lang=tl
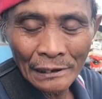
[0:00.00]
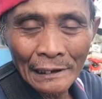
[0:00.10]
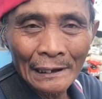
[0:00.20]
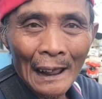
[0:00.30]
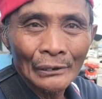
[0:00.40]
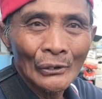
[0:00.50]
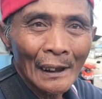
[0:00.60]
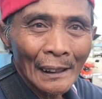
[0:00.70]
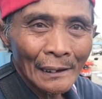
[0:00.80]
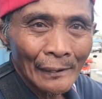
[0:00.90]
sinirado
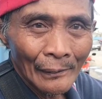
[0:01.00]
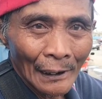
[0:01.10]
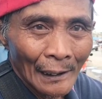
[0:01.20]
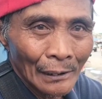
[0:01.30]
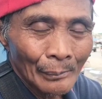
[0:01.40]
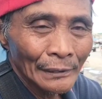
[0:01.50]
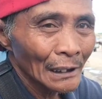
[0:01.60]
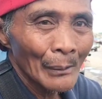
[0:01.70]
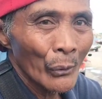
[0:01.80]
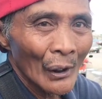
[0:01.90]
na. Wala nang
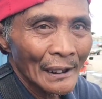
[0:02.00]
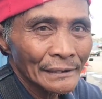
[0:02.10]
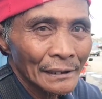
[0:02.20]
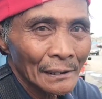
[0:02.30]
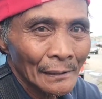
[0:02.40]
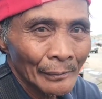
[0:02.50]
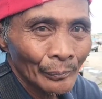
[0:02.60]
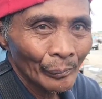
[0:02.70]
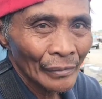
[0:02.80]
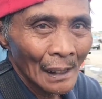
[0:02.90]
ginabukas.
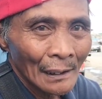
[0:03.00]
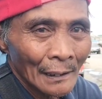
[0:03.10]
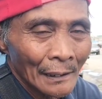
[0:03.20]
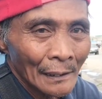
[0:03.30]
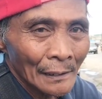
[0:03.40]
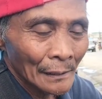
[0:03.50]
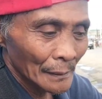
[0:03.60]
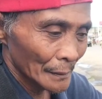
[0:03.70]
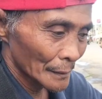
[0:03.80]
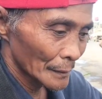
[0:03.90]
Santa Cruz,
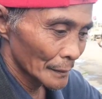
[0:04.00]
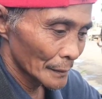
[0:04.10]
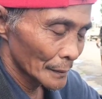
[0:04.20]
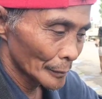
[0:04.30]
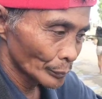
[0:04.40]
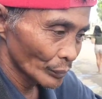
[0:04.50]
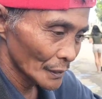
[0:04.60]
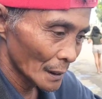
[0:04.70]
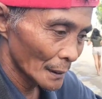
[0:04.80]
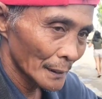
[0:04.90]
Santa Cruz. Ano yung
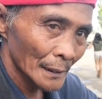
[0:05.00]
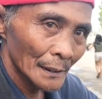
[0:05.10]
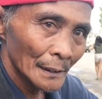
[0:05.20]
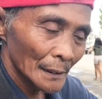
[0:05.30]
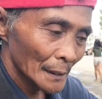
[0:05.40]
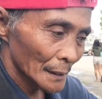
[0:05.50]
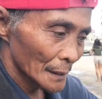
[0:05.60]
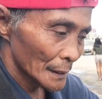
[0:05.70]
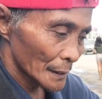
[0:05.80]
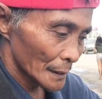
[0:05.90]
eskwelahan po tay?
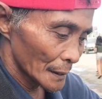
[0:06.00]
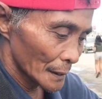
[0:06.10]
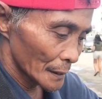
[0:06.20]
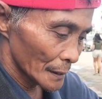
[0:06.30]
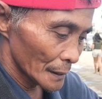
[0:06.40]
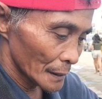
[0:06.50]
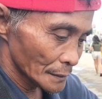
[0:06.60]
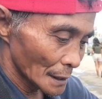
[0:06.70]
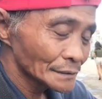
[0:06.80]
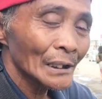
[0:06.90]

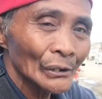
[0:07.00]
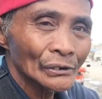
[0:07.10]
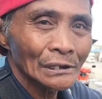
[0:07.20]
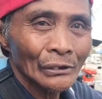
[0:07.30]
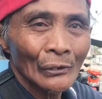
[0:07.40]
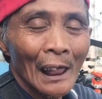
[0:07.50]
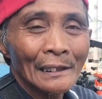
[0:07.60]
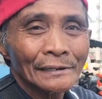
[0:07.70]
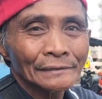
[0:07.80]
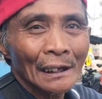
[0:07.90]
Santa Cruz
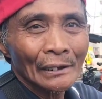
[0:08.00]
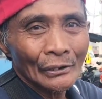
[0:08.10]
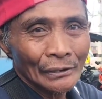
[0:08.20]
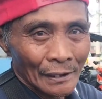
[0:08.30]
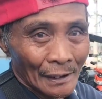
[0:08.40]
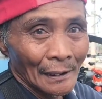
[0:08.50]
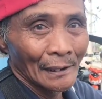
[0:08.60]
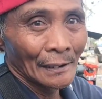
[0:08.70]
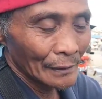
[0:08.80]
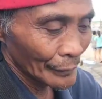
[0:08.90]
eskwelahan. Ah, Santa Cruz
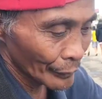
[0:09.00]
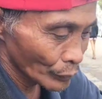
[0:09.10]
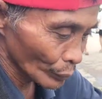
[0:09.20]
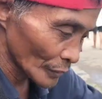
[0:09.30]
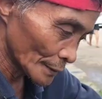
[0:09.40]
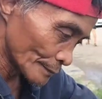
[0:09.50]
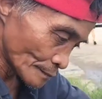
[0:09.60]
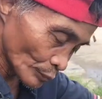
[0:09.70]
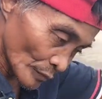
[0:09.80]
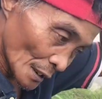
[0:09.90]
eskwelahan.
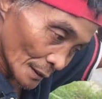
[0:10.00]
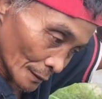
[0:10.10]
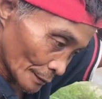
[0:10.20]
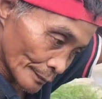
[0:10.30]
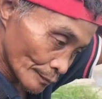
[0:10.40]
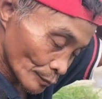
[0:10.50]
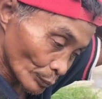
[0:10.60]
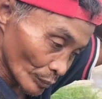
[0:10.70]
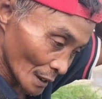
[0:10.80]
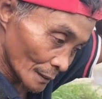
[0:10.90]
Papuntang
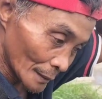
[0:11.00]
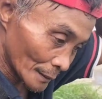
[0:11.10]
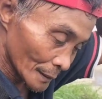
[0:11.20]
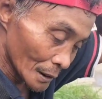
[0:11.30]
Pandi po yun.